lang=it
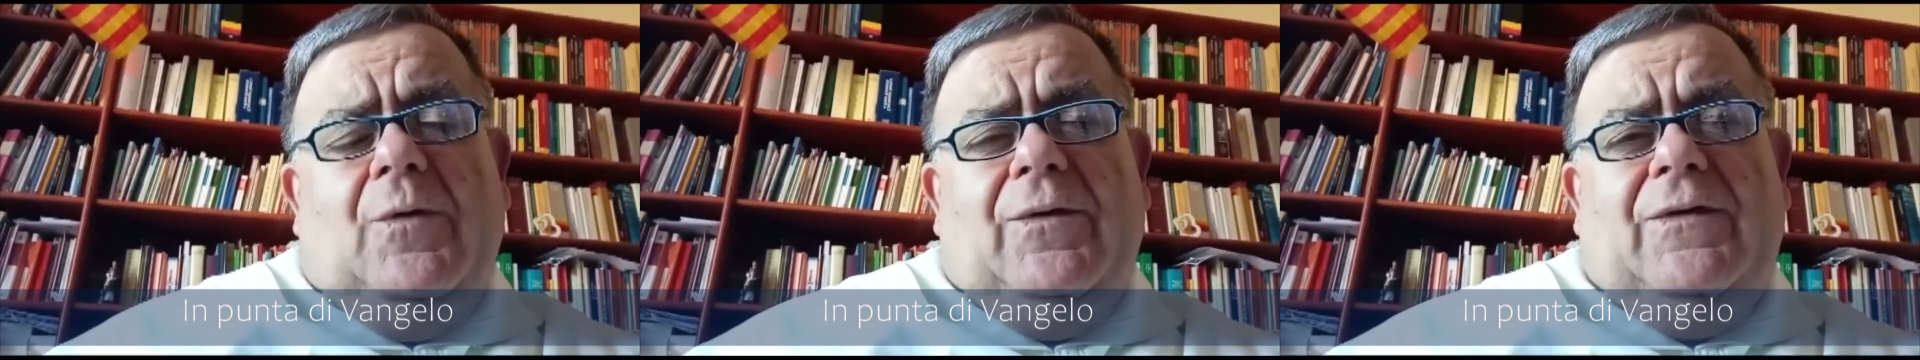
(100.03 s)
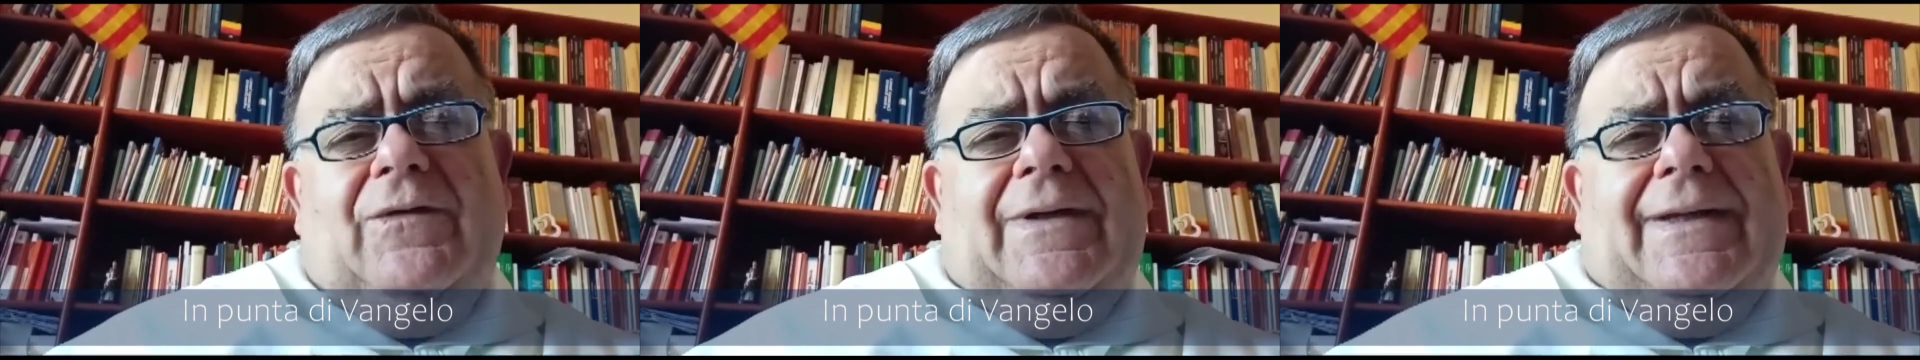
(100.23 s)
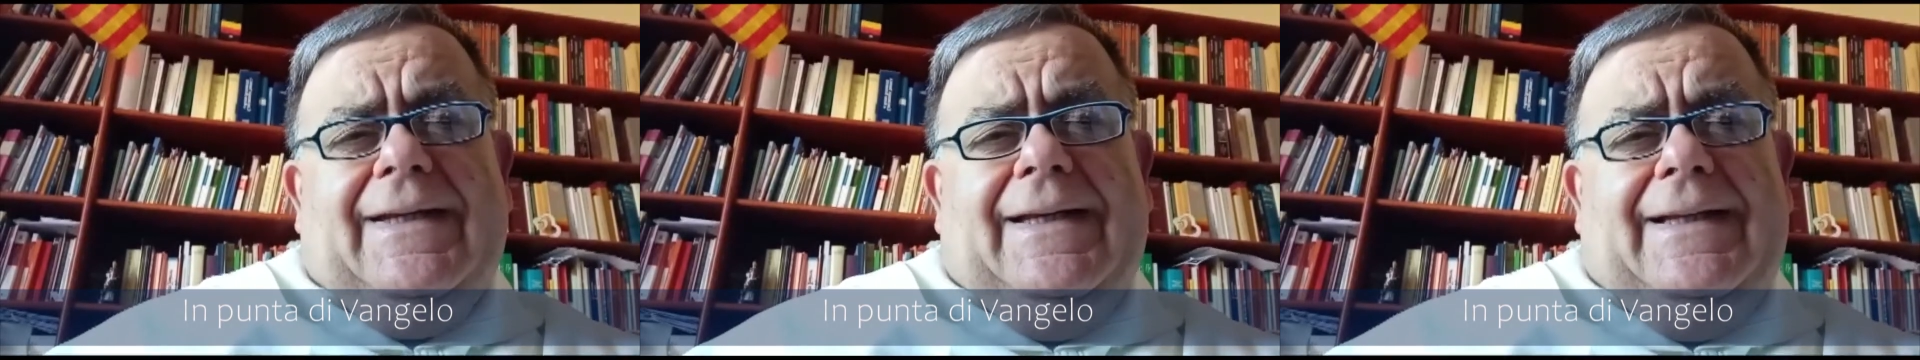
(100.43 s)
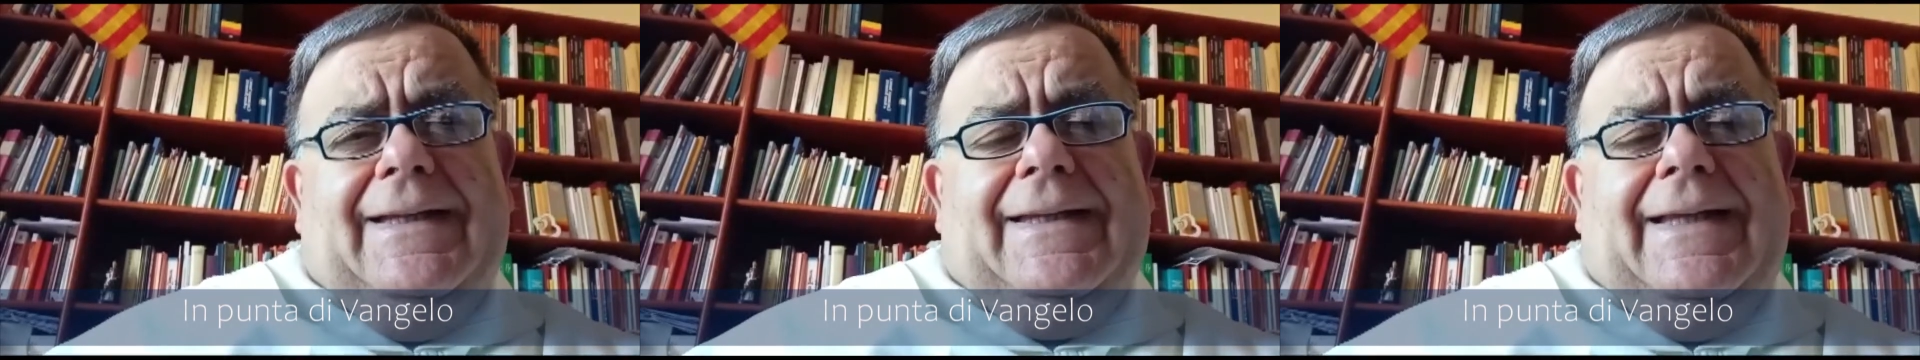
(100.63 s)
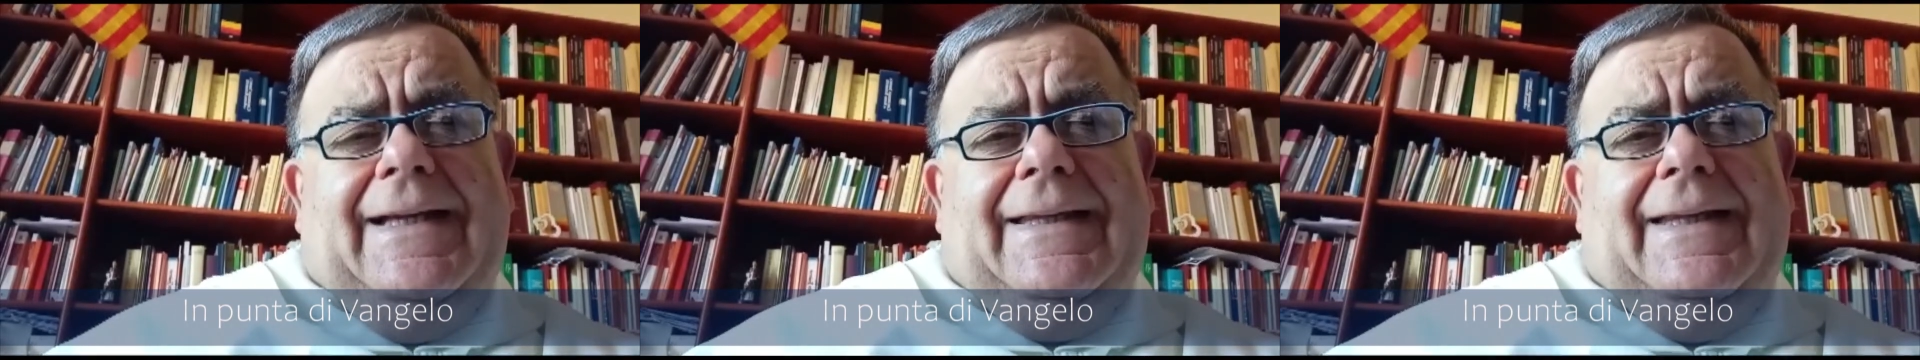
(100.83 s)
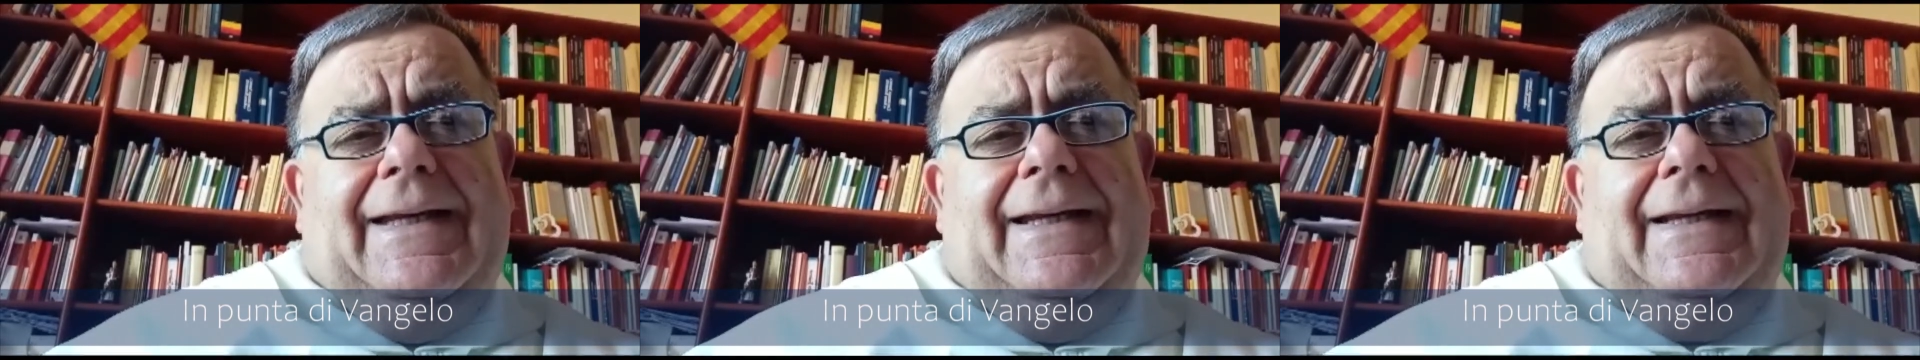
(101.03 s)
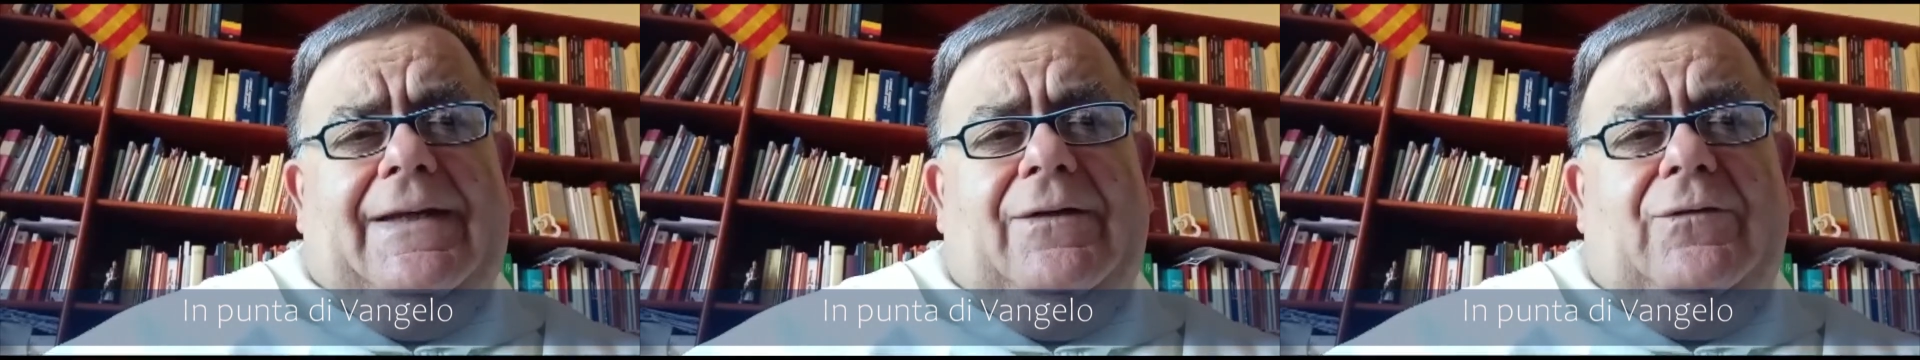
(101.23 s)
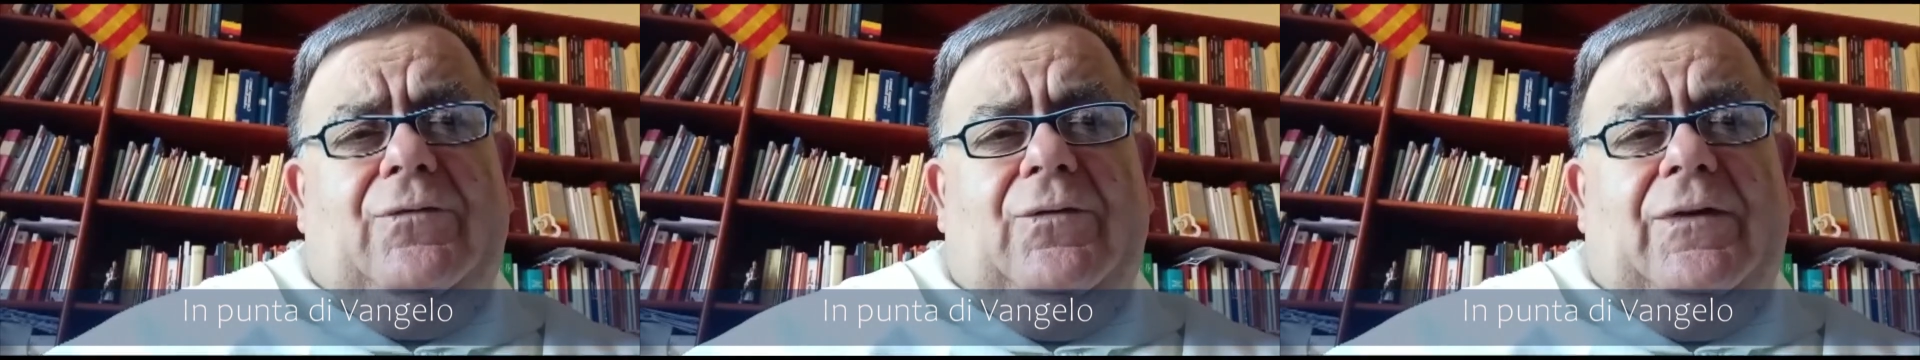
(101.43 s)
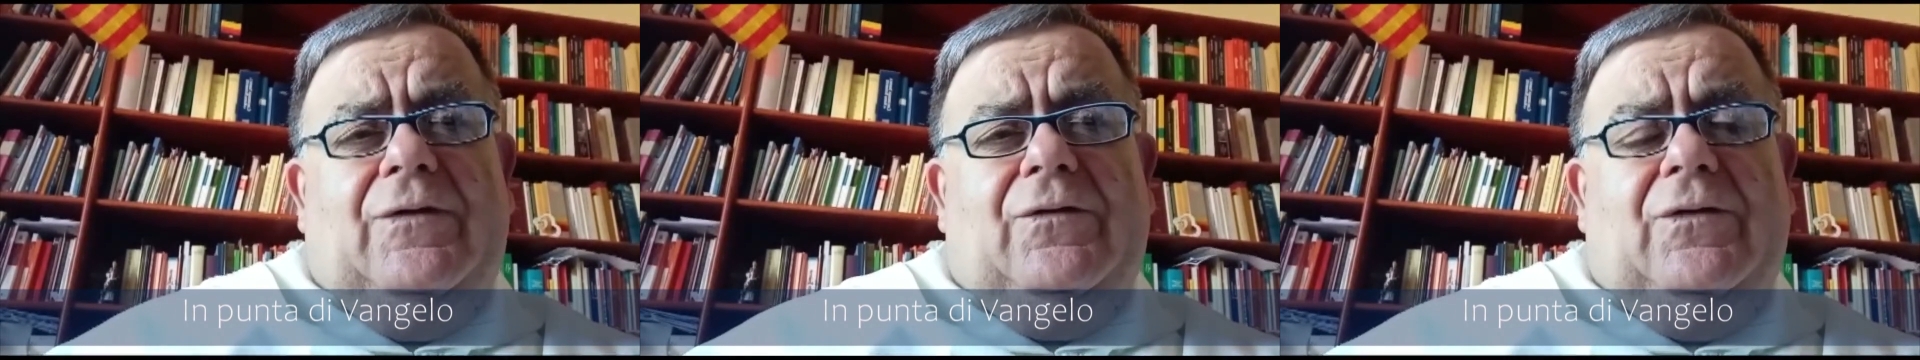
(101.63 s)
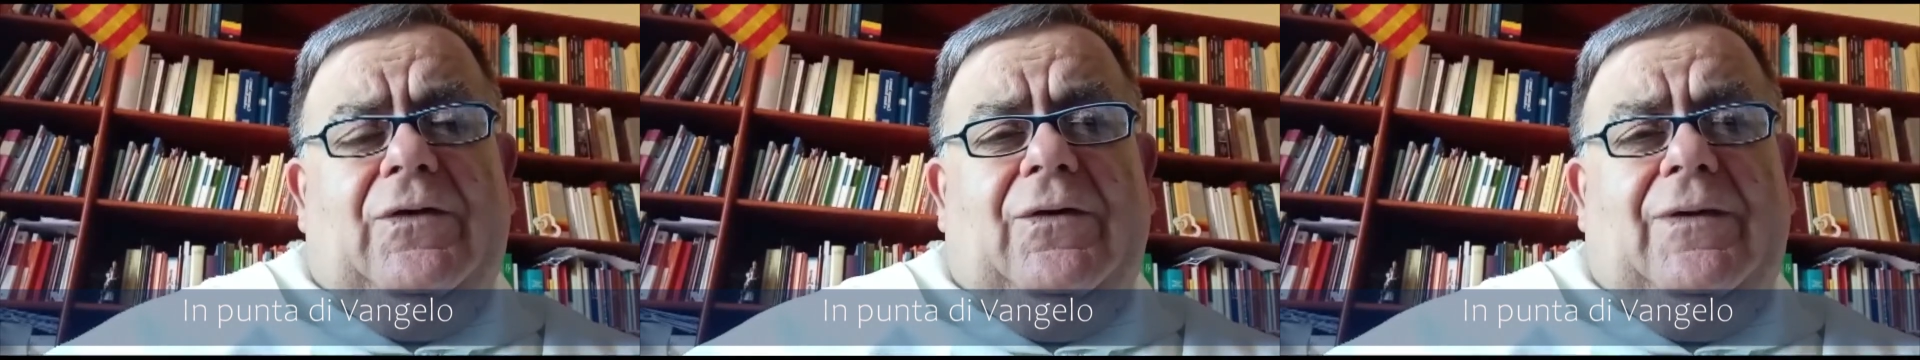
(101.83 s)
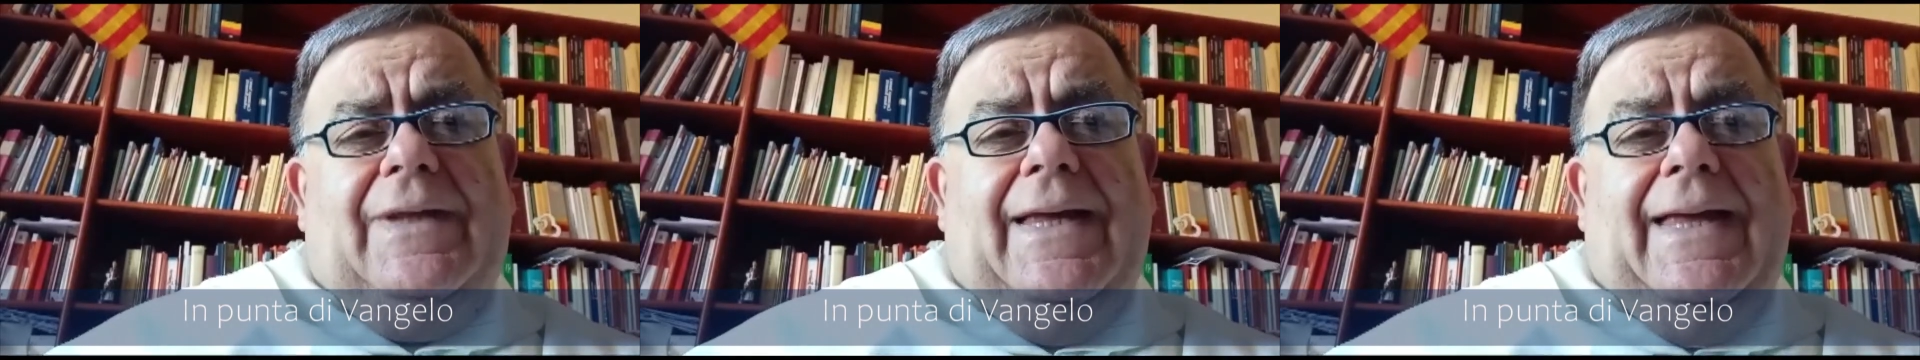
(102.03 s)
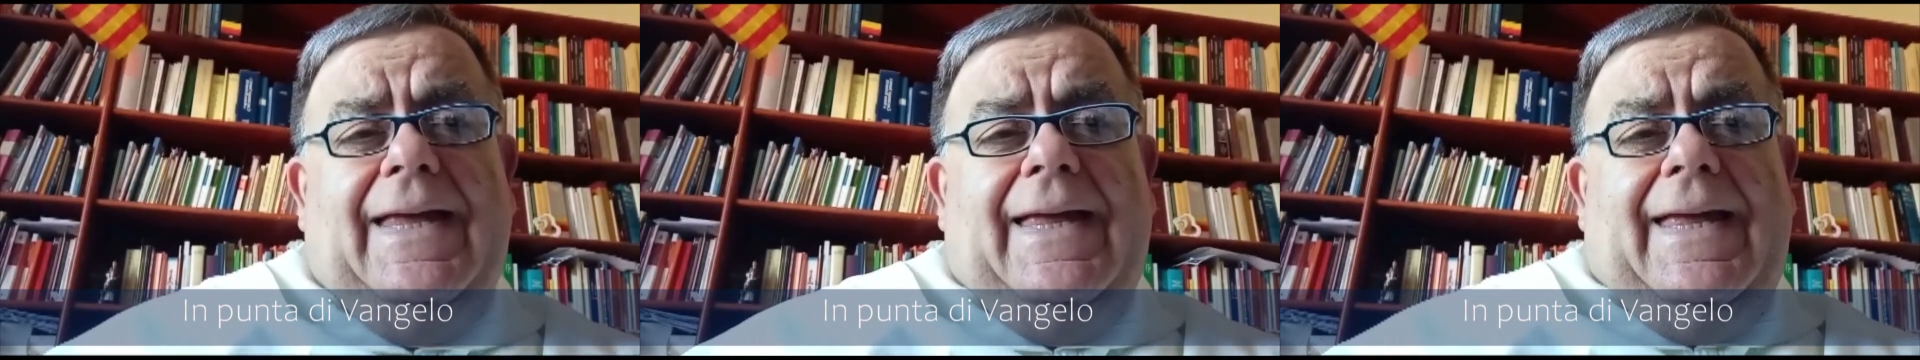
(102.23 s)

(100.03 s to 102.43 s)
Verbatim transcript: questa realtà della risurrezione.